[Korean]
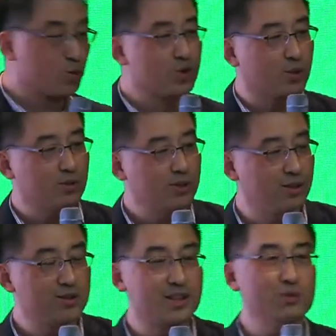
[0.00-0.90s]
좋은 점은
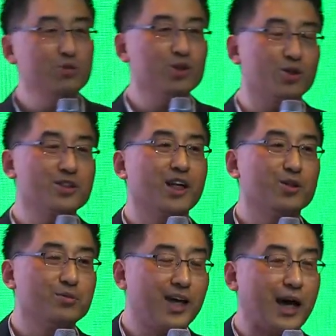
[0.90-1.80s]
이런 질문을 던진
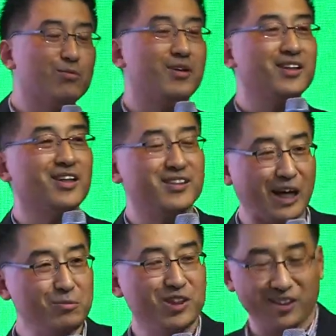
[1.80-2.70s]
다음에 아무 말이나
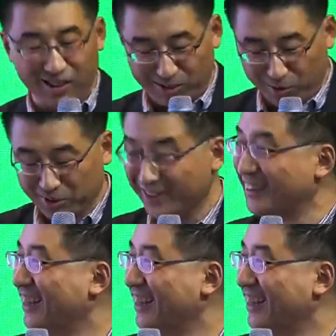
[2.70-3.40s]
그냥 하면 된다는 겁니다.